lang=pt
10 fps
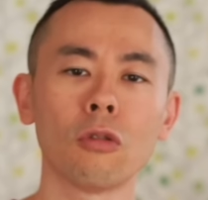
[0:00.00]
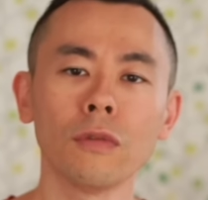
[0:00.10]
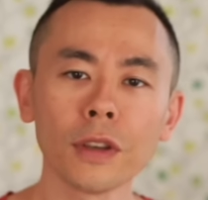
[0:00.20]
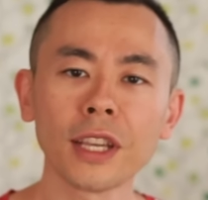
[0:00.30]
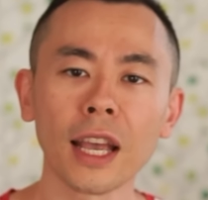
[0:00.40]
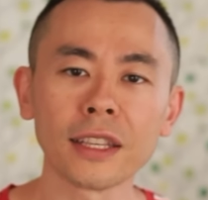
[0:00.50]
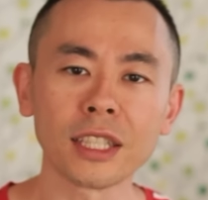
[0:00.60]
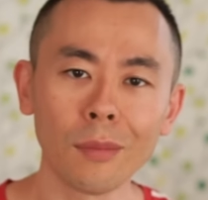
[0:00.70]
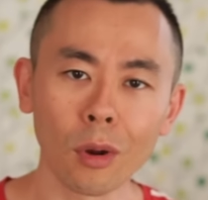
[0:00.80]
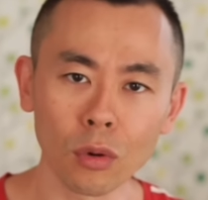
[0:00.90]
Quando você
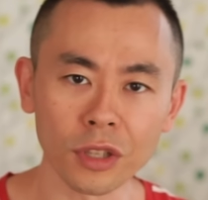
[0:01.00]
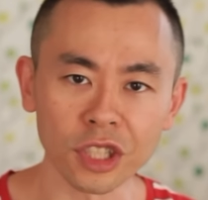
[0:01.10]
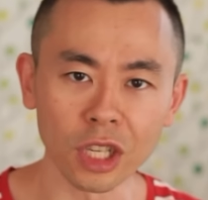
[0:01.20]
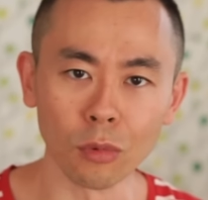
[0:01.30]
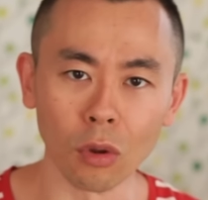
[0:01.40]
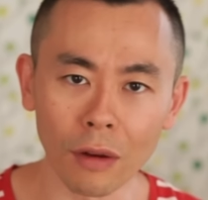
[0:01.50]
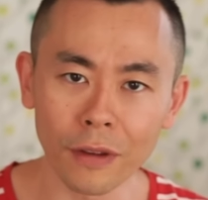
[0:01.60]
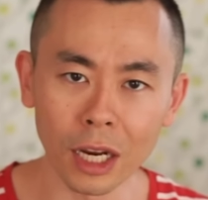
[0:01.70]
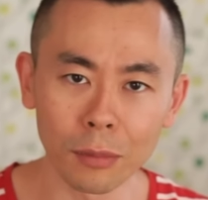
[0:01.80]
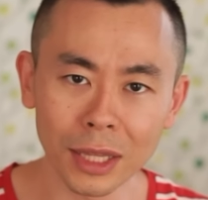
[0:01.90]
recebe algum estímulo,
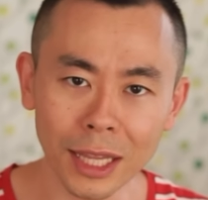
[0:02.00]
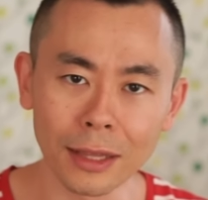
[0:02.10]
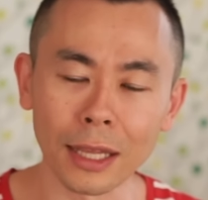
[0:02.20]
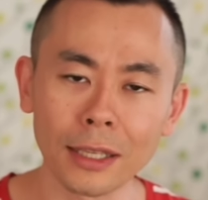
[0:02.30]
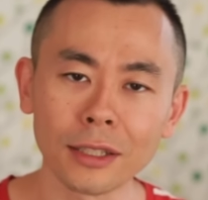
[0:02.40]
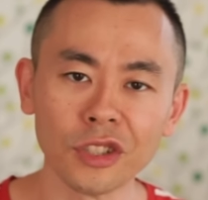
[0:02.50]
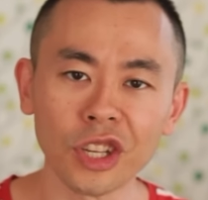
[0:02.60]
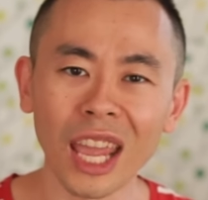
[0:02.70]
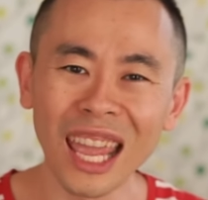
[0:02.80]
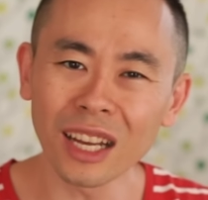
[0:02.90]
haverá uma tendência
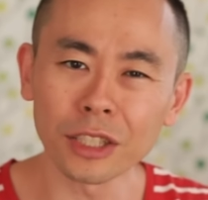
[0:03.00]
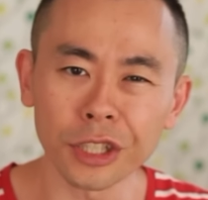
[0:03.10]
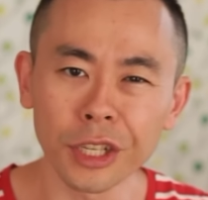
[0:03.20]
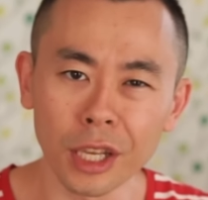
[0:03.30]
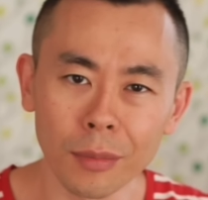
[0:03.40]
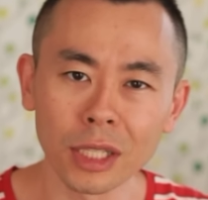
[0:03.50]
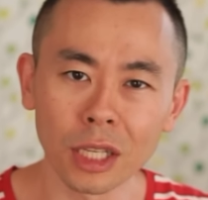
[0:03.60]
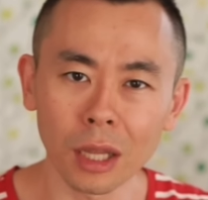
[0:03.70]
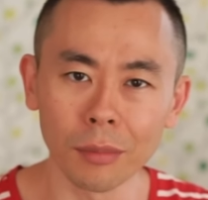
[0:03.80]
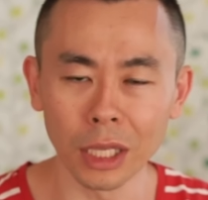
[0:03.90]
de reagir
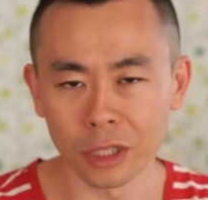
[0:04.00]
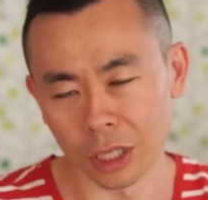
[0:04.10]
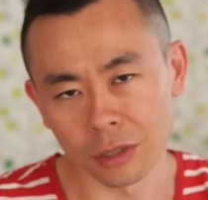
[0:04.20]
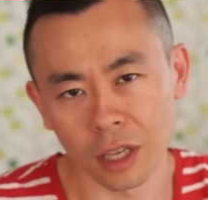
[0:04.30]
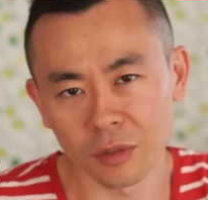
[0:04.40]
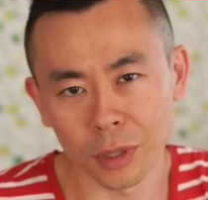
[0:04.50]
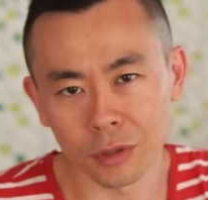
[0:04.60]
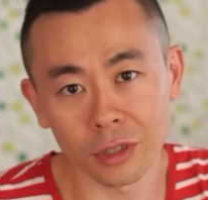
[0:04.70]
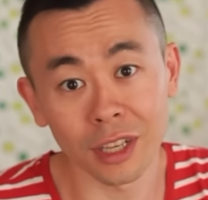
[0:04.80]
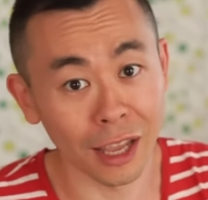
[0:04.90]
imediatamente. É isso que as
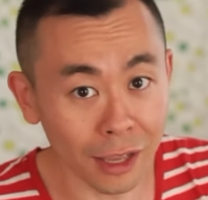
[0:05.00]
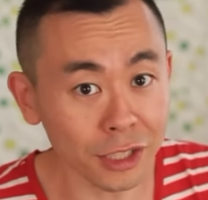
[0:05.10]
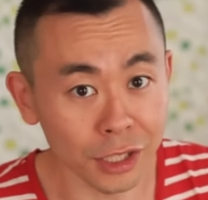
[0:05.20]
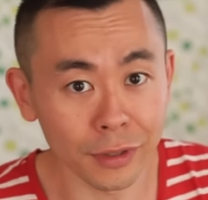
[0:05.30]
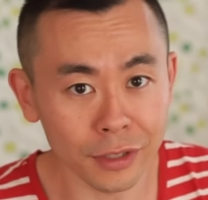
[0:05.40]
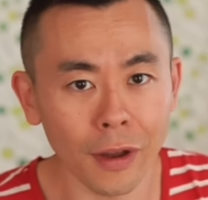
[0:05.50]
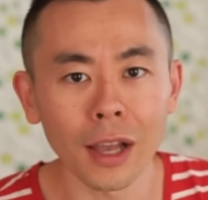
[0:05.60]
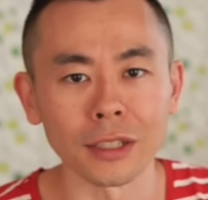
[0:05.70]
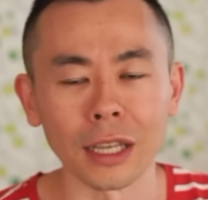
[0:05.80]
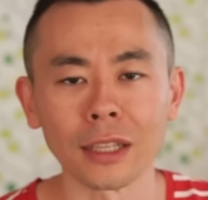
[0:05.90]
pessoas reativas
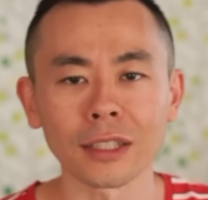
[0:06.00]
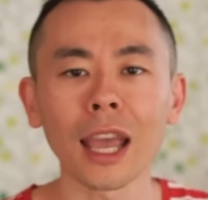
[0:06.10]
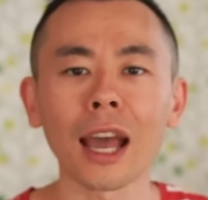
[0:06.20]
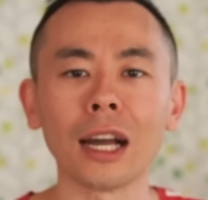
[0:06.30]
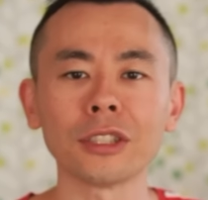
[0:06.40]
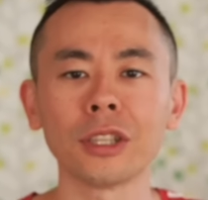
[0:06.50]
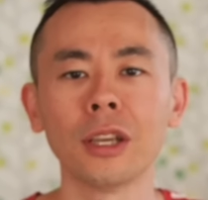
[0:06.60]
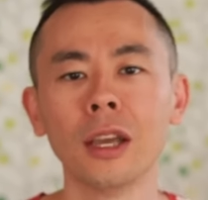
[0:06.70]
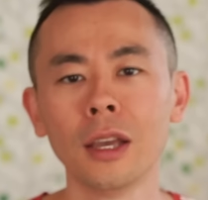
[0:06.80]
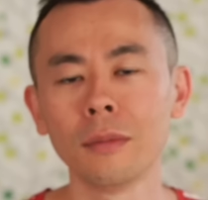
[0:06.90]
fazem. Elas reagem
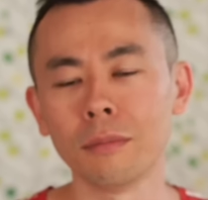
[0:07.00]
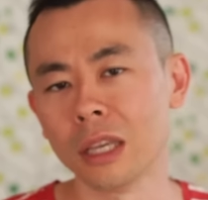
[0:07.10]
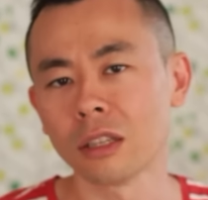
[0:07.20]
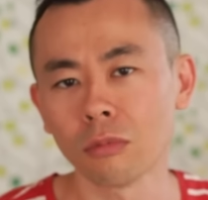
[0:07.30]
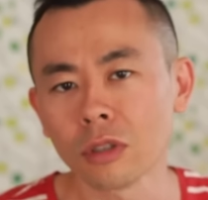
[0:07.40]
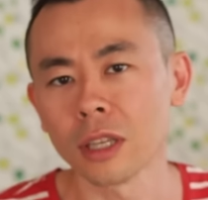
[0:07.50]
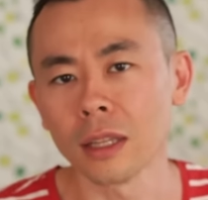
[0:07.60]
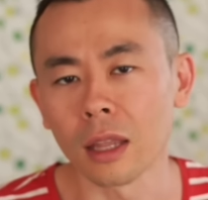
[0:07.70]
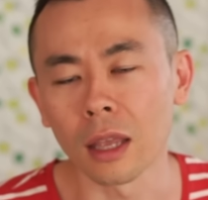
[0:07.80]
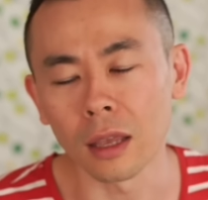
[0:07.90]
mesmo
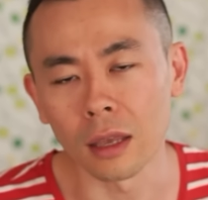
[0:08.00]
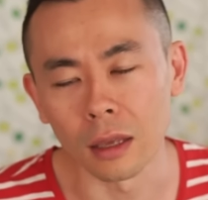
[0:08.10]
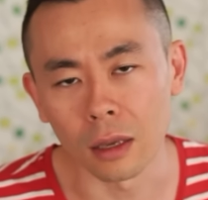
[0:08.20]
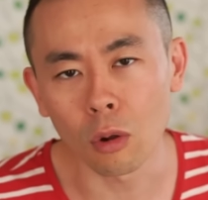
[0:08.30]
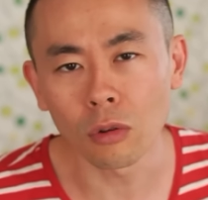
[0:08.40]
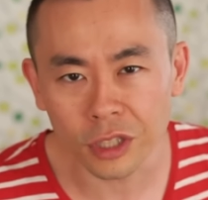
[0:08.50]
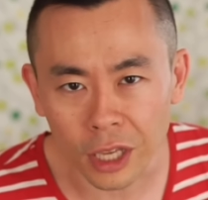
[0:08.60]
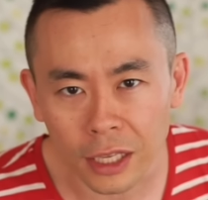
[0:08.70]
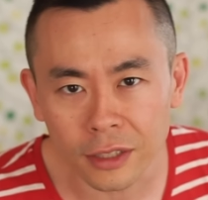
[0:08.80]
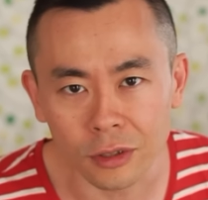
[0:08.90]
sem ter
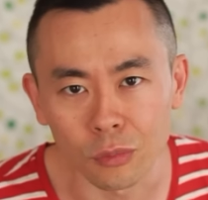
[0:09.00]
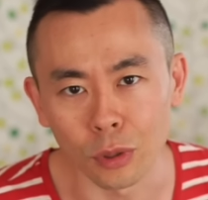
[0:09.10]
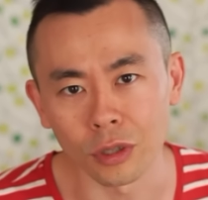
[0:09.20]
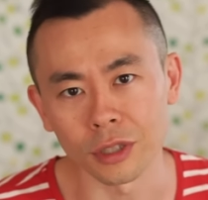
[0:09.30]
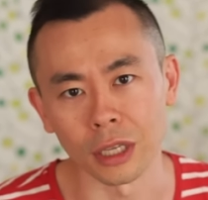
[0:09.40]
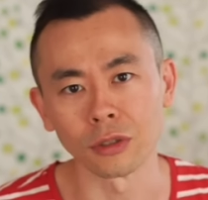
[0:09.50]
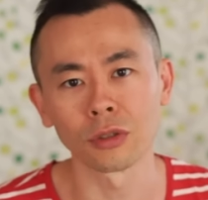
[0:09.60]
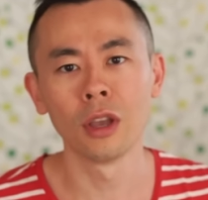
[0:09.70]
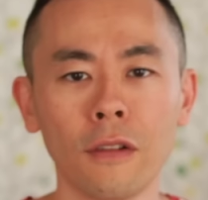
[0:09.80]
consciência do processo.